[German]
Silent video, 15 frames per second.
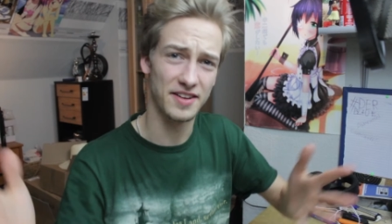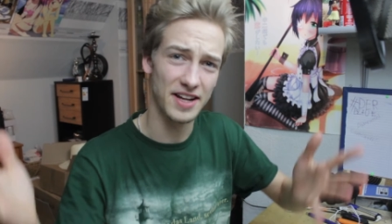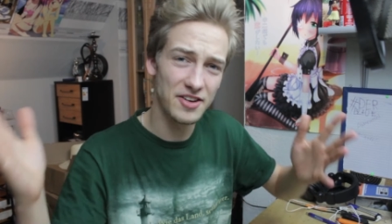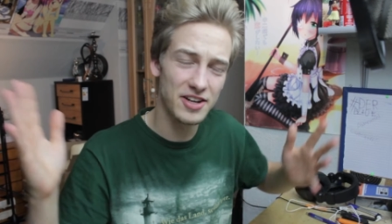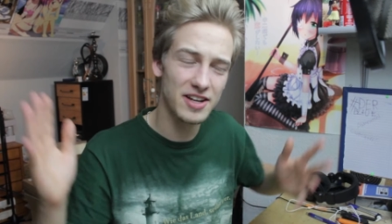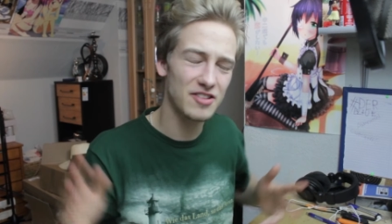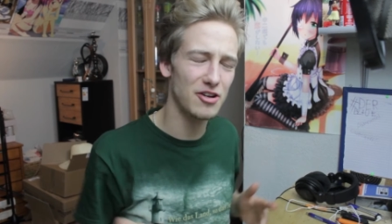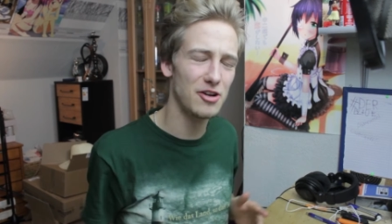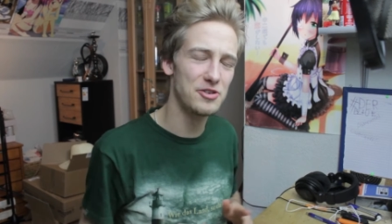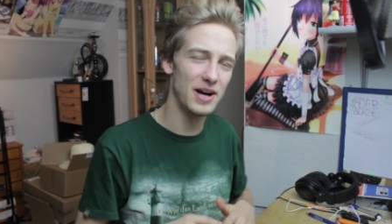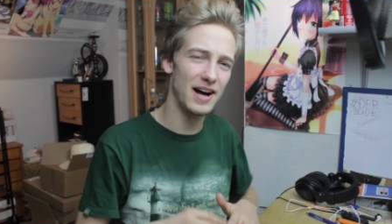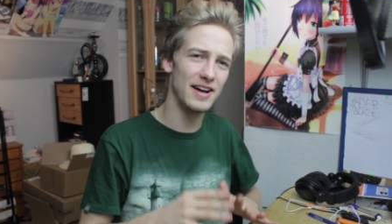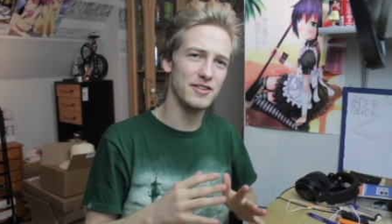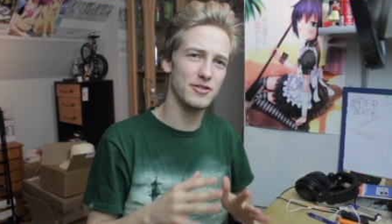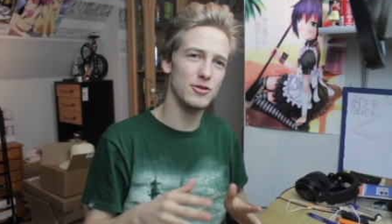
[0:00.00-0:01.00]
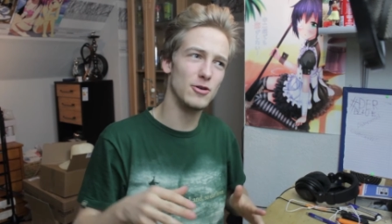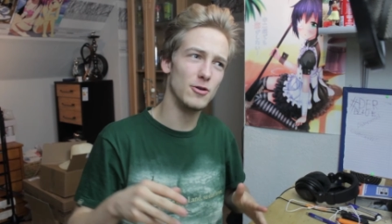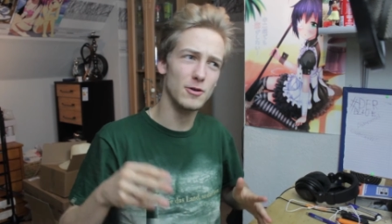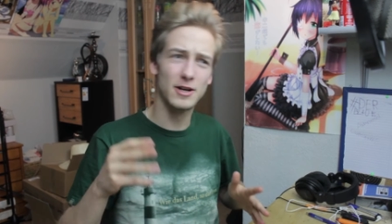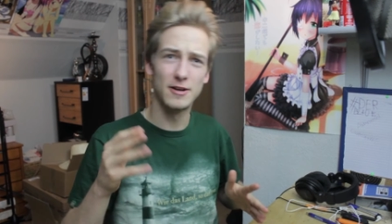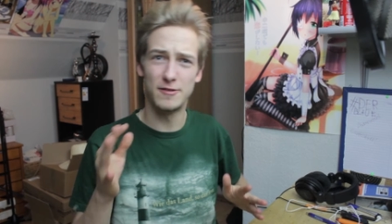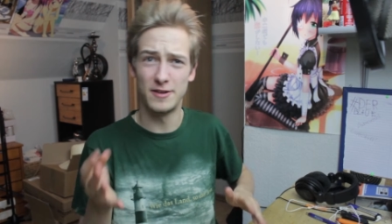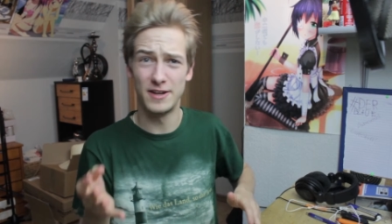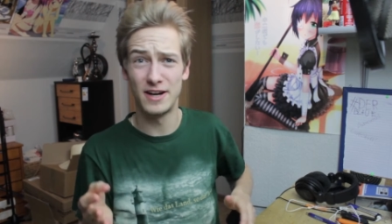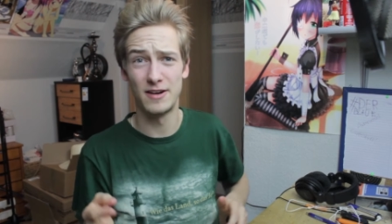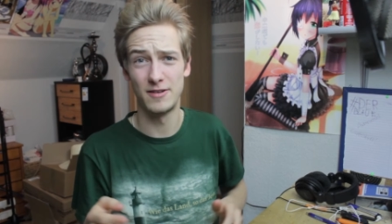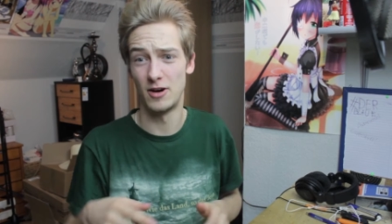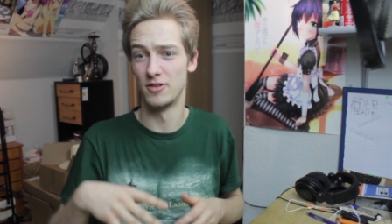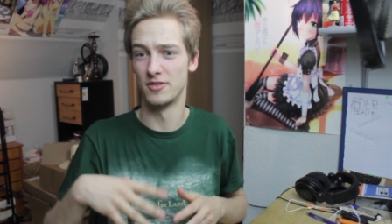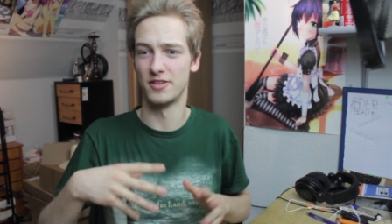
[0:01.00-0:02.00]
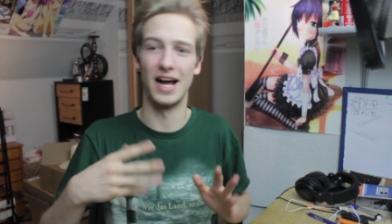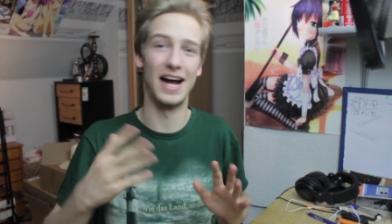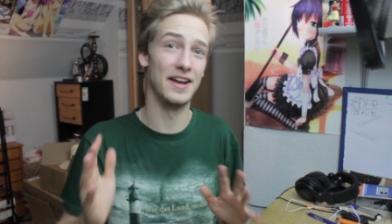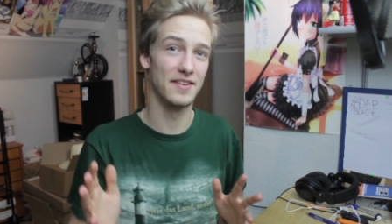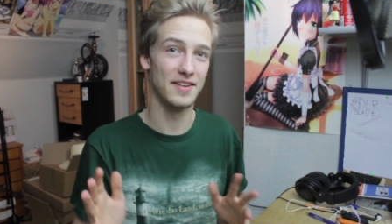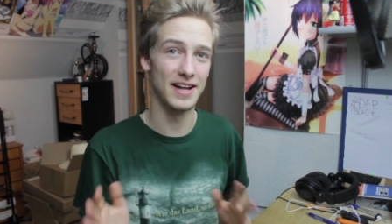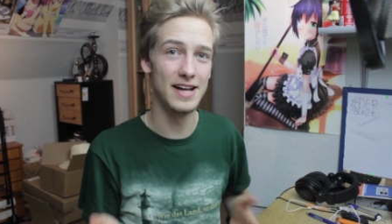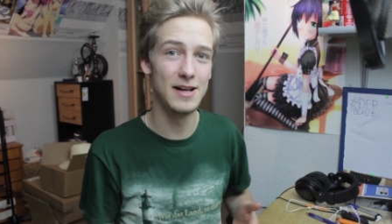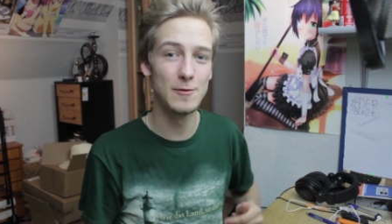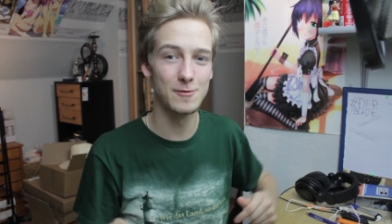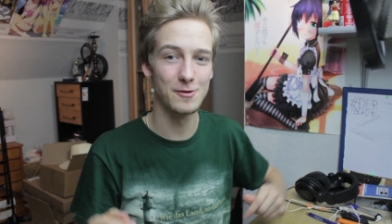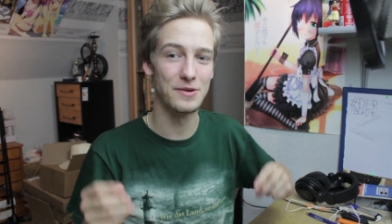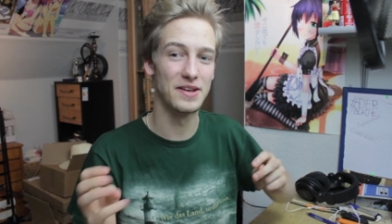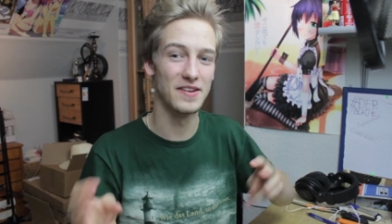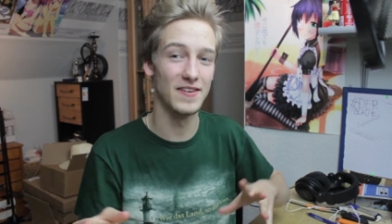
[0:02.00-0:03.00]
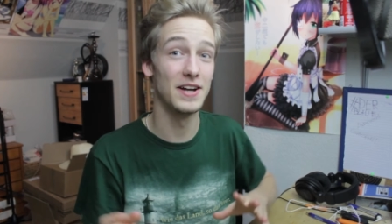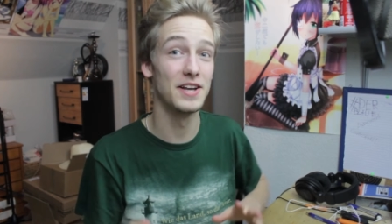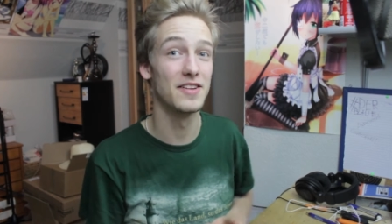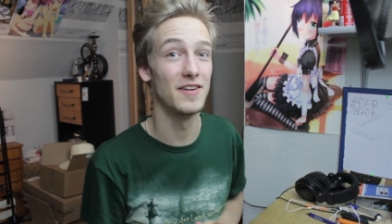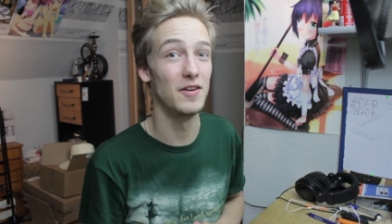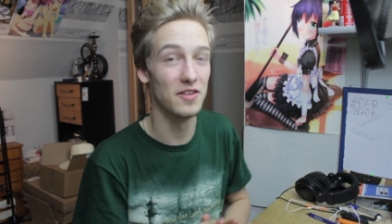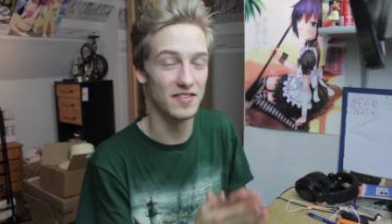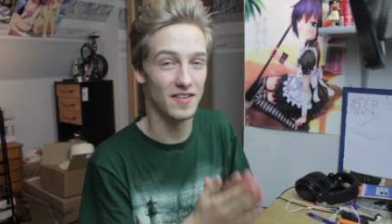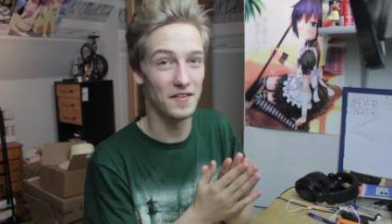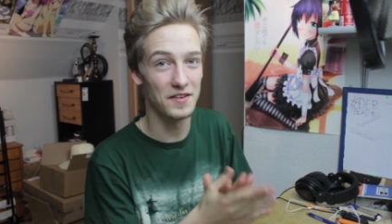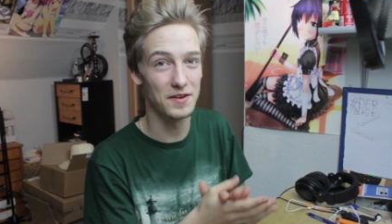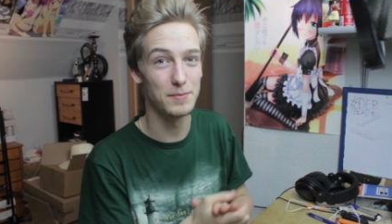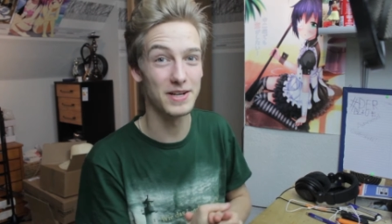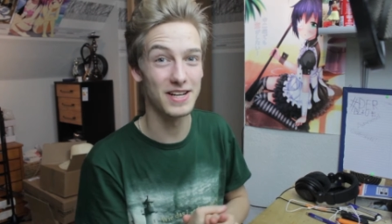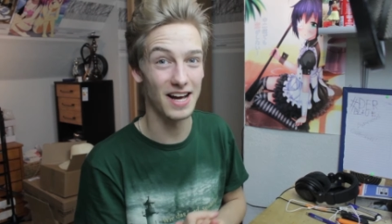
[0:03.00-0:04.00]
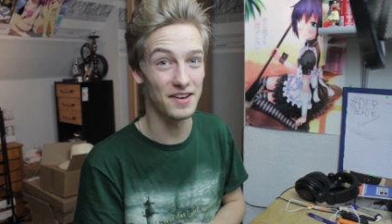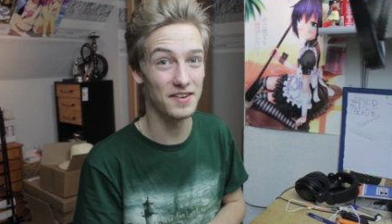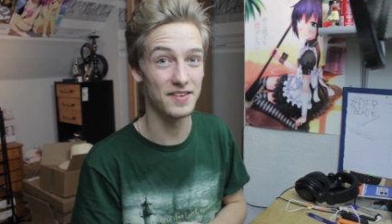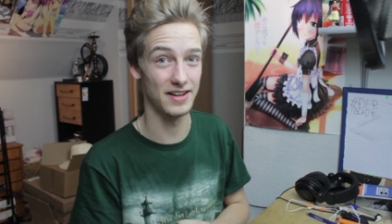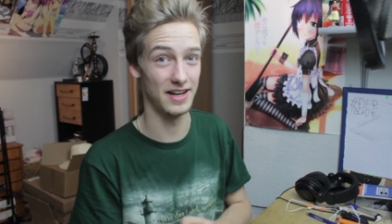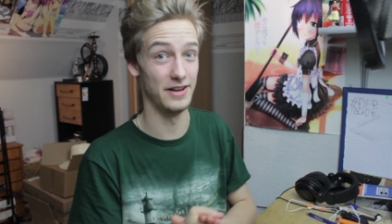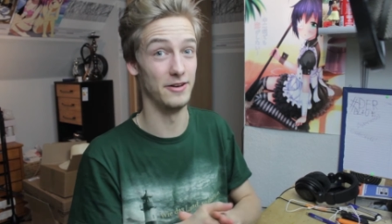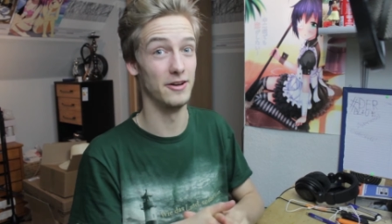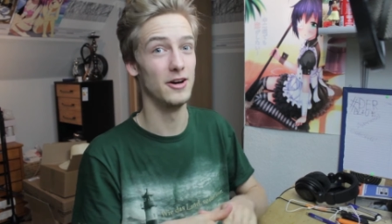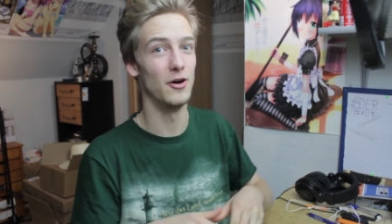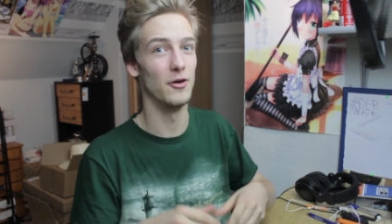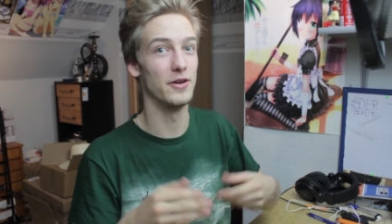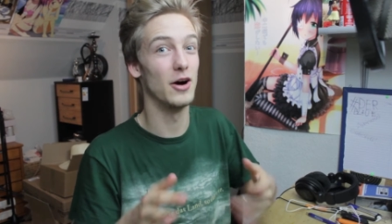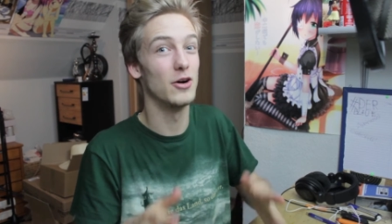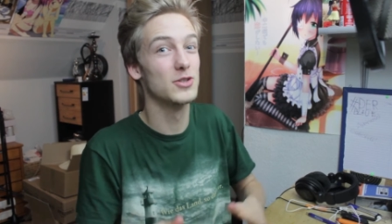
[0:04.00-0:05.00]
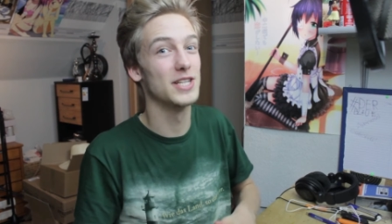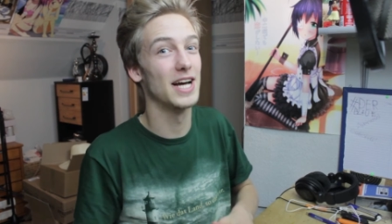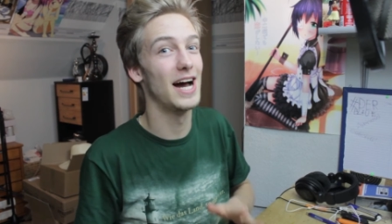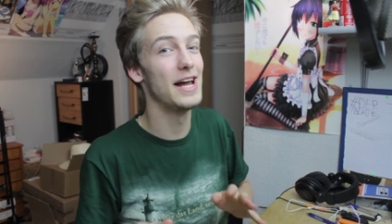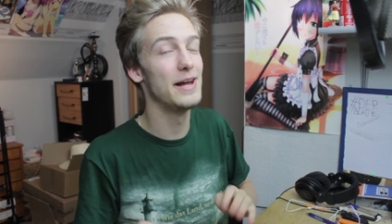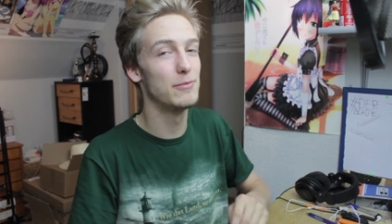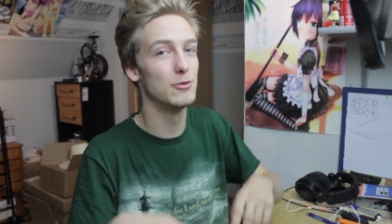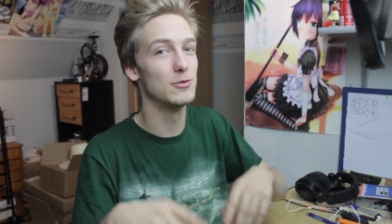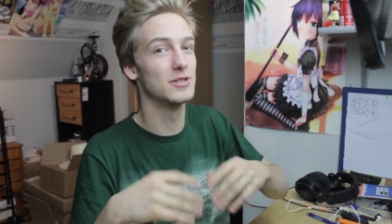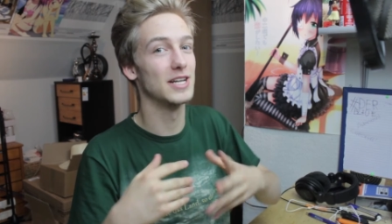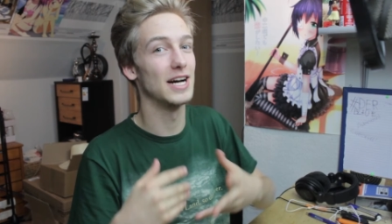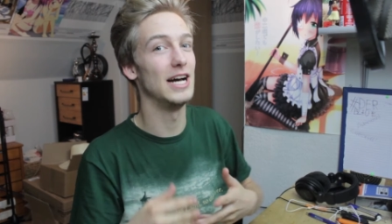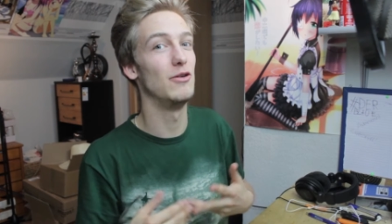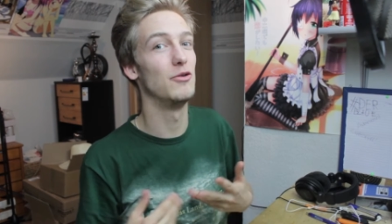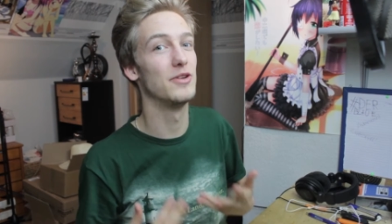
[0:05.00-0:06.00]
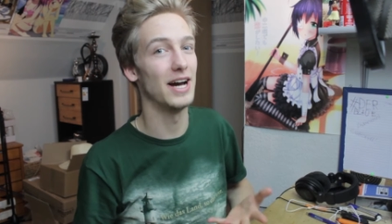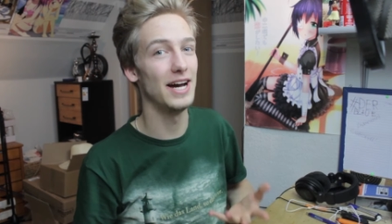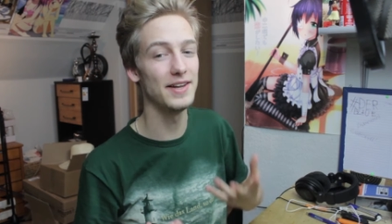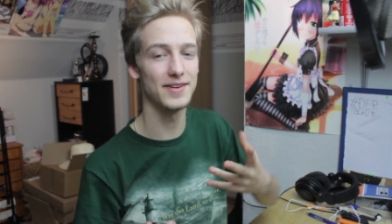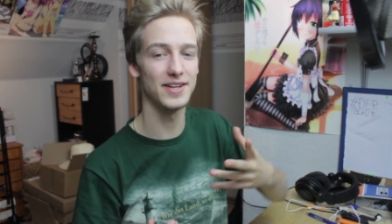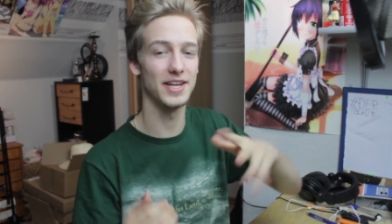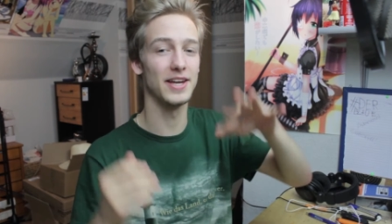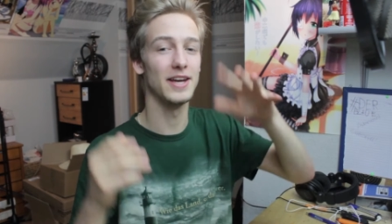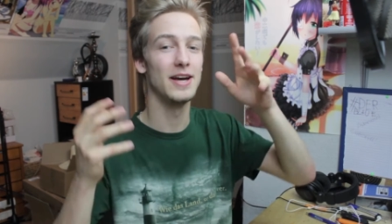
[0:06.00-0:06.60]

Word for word: Setting sollte also ungefähr aus 1.11 und 2.22 bekannt sein und auch 3.33